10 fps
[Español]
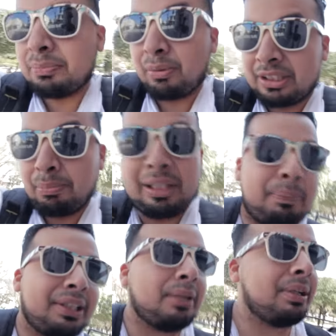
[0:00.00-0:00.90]
si pues, sea por la
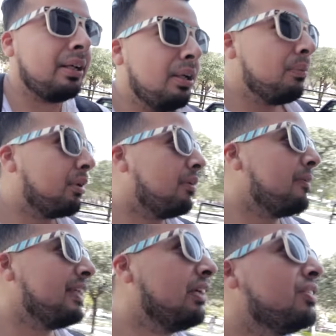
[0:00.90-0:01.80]
pandemia, pero había
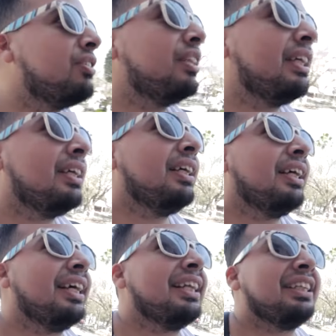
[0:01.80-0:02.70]
videos donde
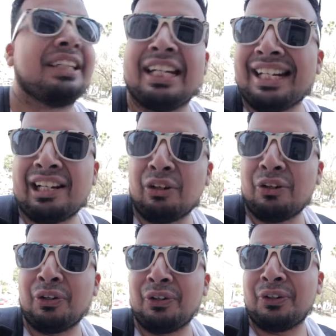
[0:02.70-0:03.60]
eh, tienen
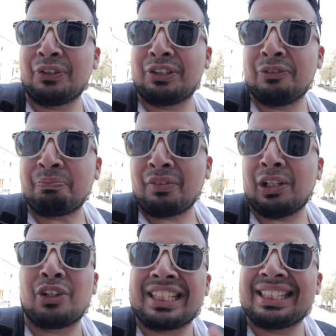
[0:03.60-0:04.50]
los
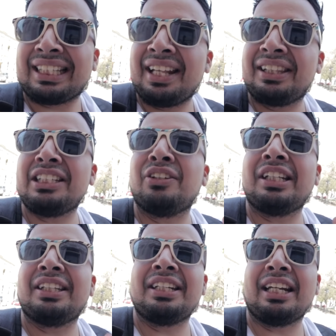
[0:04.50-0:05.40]
los estantes
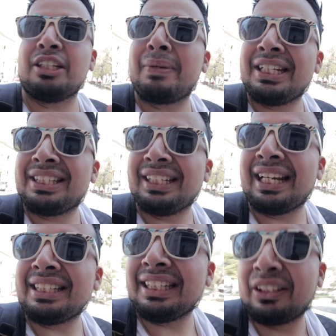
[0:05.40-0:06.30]
donde tenían las
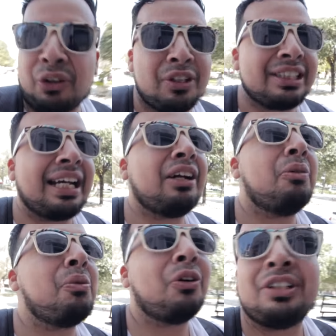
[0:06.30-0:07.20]
medicinas y todo está
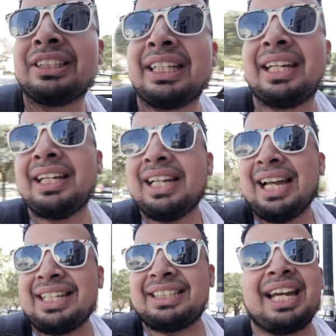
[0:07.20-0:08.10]
como se
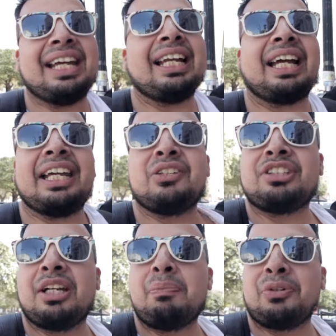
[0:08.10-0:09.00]
hacía en aquellos
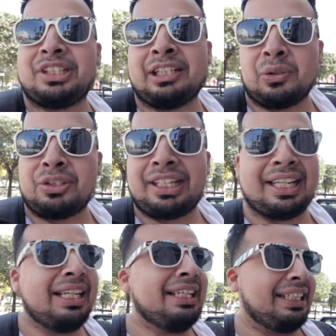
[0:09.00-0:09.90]
tiempos. Incluso
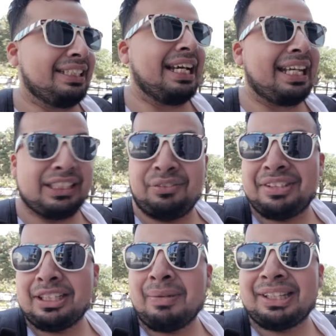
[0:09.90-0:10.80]
que decían que es
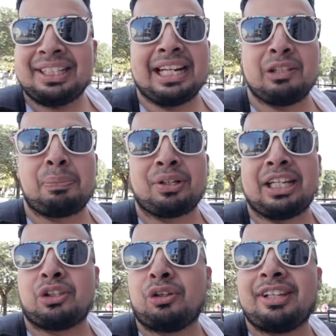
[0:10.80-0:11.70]
difícil mantenerlo
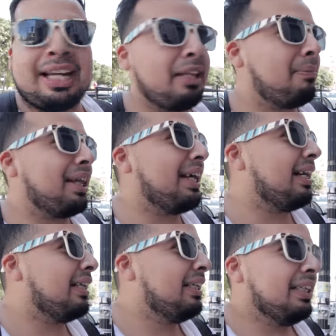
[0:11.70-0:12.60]
porque todo era de
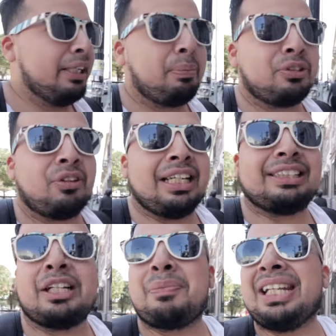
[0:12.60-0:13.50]
madera y pues con las
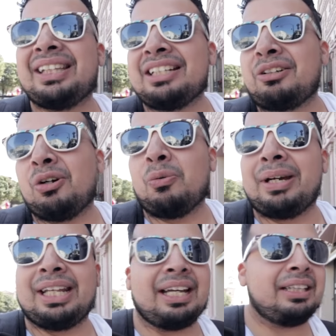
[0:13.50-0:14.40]
termitas, con la
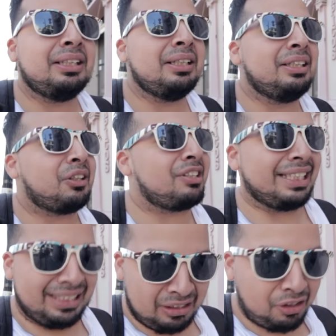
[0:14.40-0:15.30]
humedad.
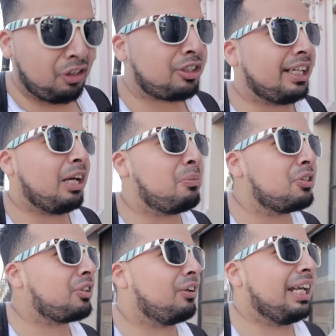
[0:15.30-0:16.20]
Entonces hoy nos
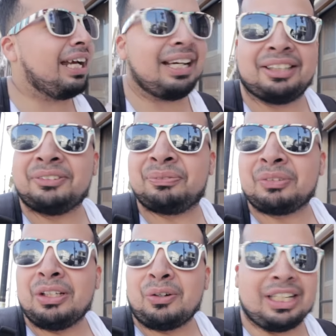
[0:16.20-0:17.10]
quedamos con la
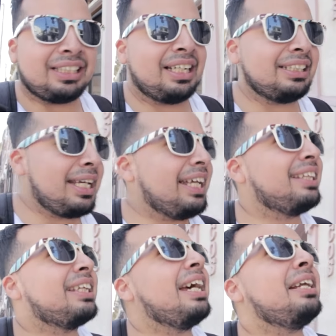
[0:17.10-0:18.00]
con las ganas de
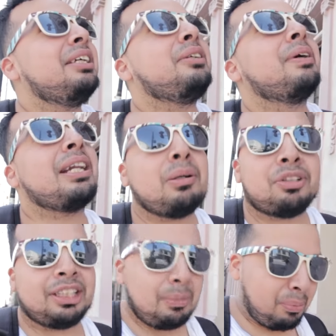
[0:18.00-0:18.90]
entrar y ver la
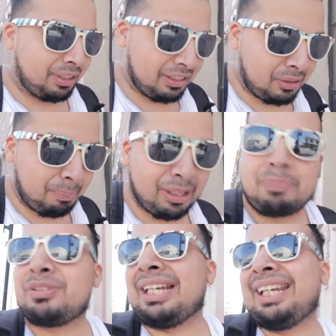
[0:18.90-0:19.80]
botica por dentro, pero
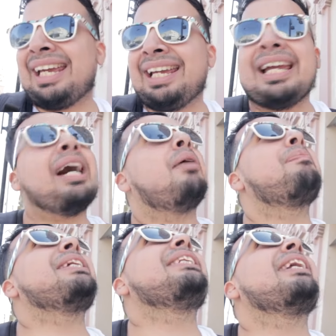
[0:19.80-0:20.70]
pues hay que
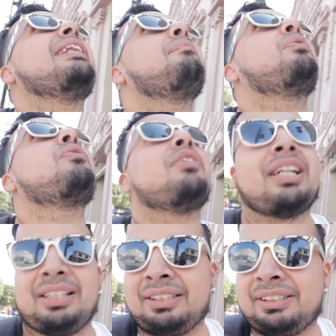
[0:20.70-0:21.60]
apreciarla por fuera.